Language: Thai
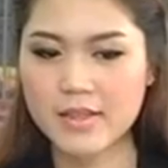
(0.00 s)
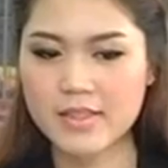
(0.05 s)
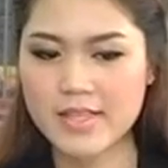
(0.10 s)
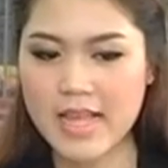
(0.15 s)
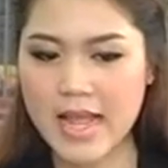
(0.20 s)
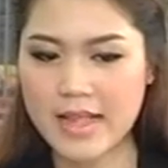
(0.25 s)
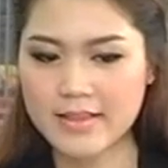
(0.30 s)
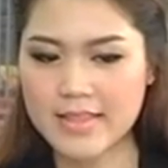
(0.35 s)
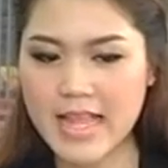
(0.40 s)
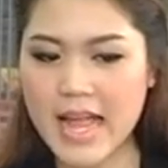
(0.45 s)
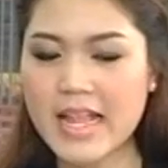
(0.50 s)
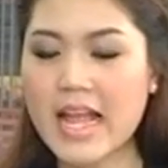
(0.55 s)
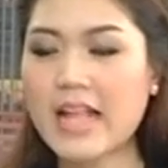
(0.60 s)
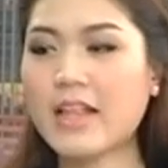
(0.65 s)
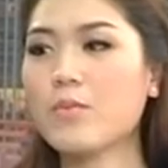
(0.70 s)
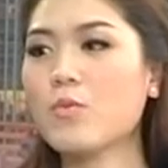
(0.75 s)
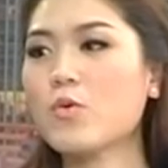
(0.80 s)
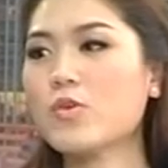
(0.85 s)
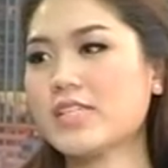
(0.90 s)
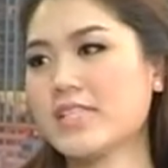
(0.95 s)
สารต้านอ
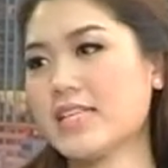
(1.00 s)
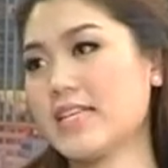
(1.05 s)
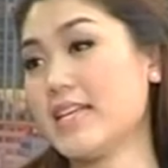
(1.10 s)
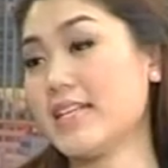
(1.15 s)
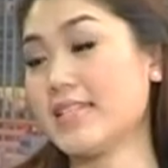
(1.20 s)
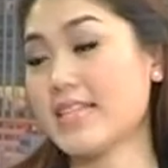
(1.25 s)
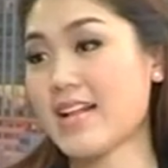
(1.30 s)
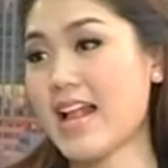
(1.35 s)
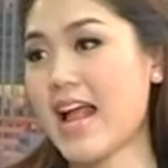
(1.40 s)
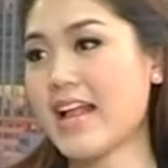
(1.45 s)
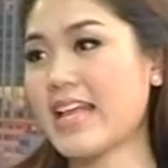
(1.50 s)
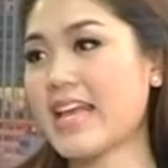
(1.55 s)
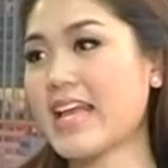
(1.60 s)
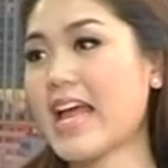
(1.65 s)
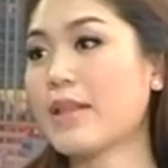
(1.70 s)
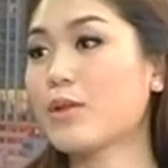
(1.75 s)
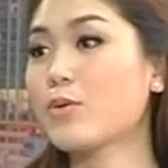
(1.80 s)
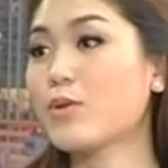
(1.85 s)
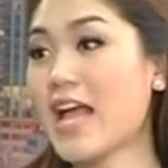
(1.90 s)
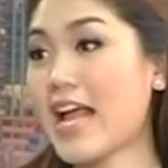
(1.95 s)
นุมูลอิสระใน
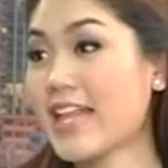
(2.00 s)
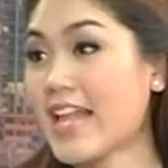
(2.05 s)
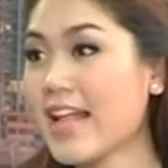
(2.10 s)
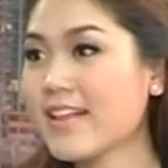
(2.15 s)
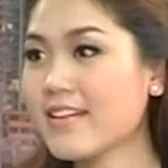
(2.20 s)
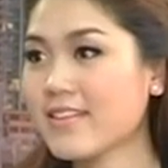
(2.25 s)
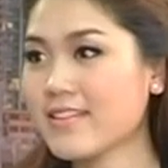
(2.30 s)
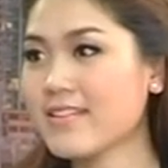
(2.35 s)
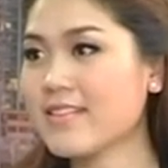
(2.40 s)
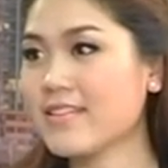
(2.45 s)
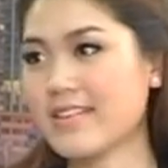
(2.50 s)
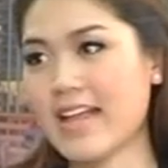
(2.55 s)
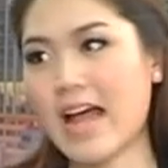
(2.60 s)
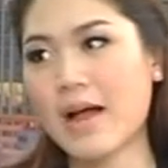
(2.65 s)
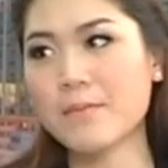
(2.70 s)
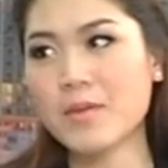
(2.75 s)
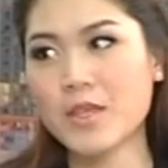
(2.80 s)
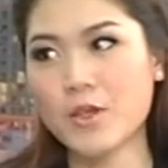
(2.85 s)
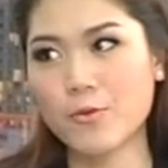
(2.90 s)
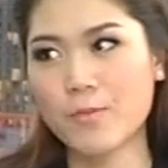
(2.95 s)
การดูแลด้านอื่นๆ
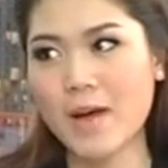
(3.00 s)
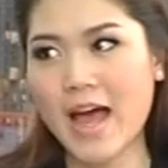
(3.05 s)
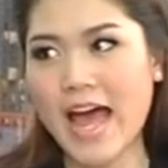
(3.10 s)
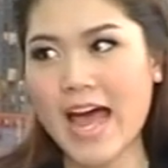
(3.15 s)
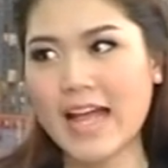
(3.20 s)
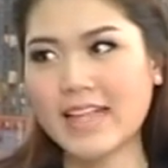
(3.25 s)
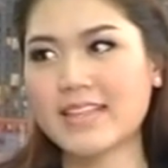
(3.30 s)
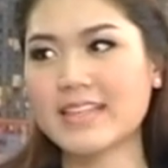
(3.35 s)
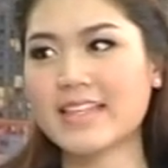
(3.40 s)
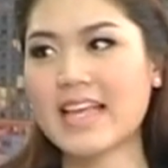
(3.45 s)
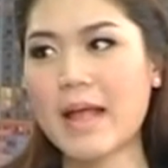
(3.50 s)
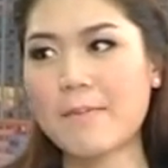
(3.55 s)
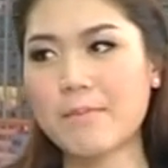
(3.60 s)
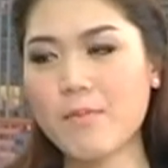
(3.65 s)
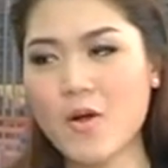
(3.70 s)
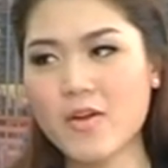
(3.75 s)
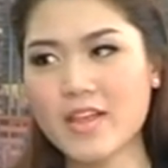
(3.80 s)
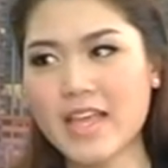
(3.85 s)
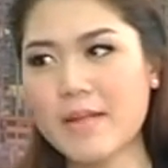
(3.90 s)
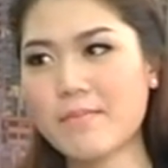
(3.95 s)
ทั้งผิวพรรณการ
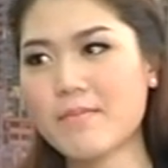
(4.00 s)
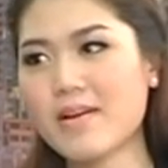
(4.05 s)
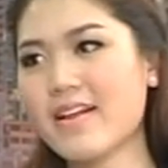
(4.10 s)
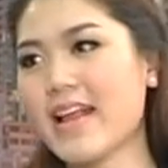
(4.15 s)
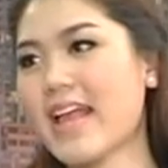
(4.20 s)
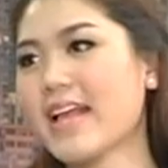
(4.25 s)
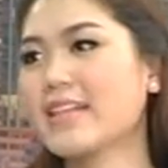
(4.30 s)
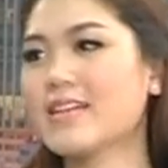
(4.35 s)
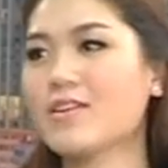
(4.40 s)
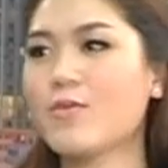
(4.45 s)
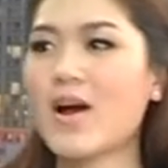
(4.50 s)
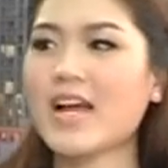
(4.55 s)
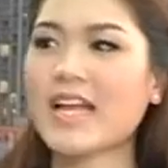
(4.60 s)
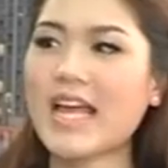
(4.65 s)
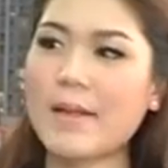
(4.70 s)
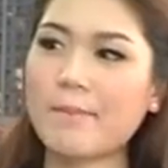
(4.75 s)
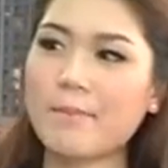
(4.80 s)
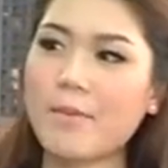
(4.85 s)
ป้องกันมะเร็งหรือว่าการ